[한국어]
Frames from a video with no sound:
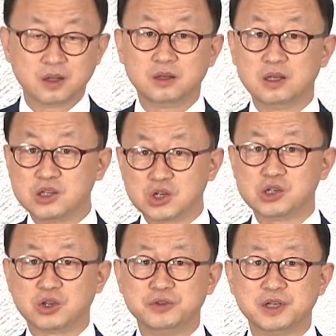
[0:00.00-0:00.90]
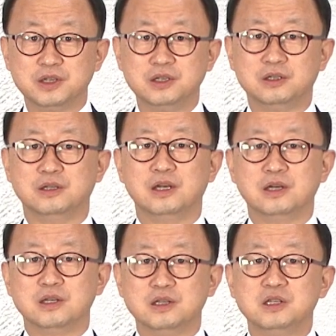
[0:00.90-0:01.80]
1절 전체는
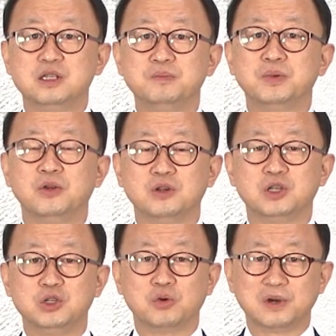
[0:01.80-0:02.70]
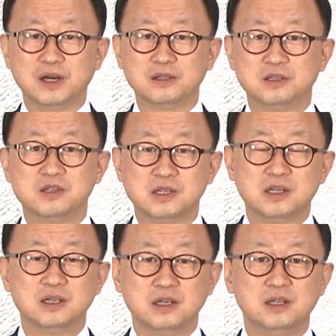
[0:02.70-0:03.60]
이 시편을 기록한 그
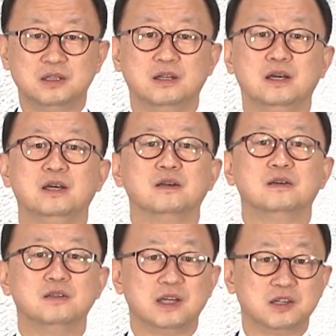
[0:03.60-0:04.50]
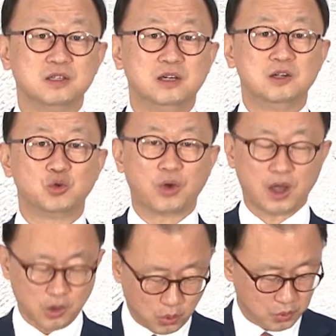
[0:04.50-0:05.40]
시인 그 자신을
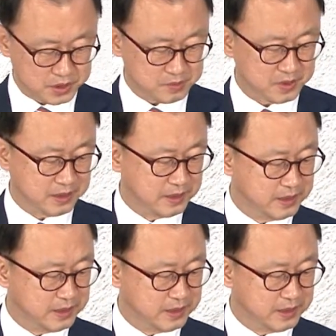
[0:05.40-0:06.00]
소개하고 있습니다.